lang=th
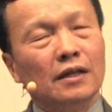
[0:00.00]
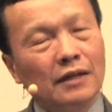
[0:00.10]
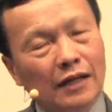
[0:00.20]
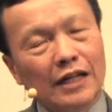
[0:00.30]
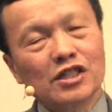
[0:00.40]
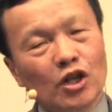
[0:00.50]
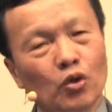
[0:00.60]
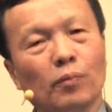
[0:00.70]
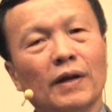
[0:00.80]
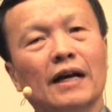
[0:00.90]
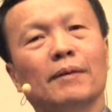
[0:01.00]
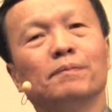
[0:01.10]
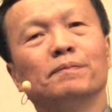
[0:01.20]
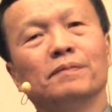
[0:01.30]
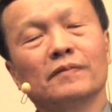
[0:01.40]
ดังนั้นสรุปนะครับ
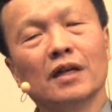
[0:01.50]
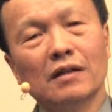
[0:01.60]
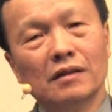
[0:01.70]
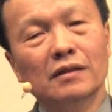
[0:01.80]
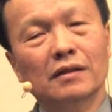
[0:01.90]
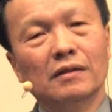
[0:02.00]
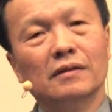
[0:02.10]
ก็คือ